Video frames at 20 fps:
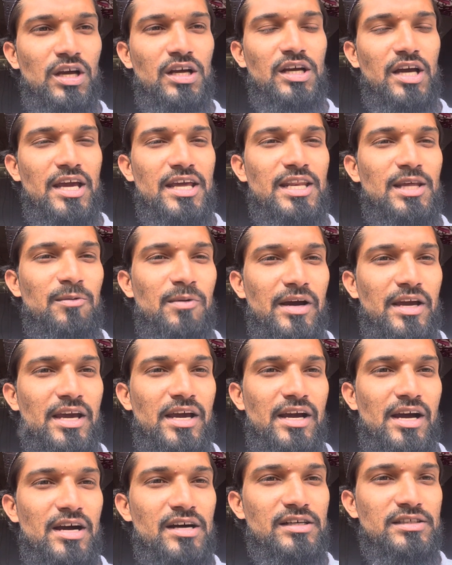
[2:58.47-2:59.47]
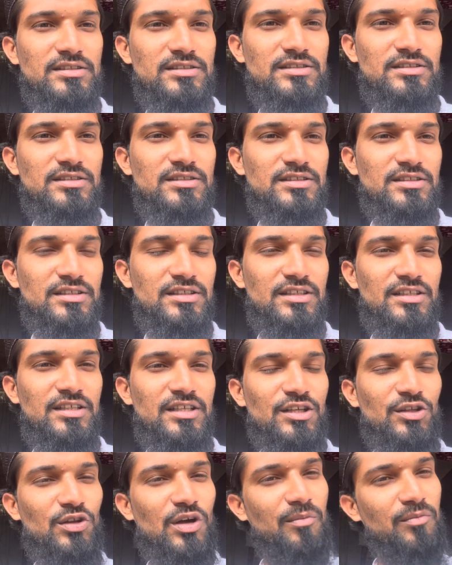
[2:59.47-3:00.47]
कहीं नहीं भगेगा
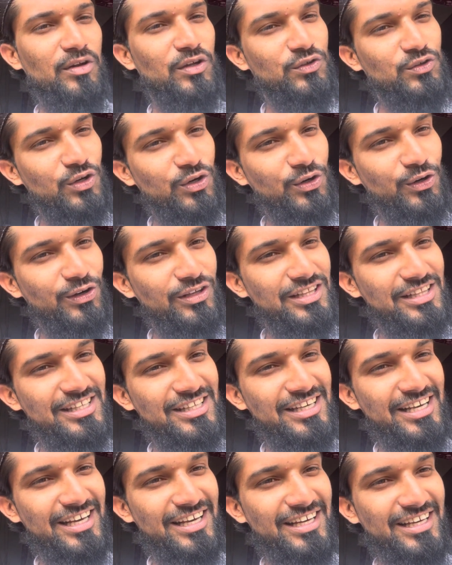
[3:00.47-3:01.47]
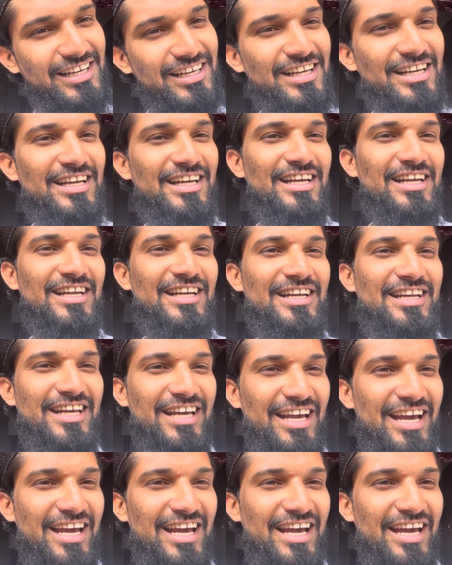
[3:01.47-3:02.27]
तो हमने उसको खोल दिए ठीक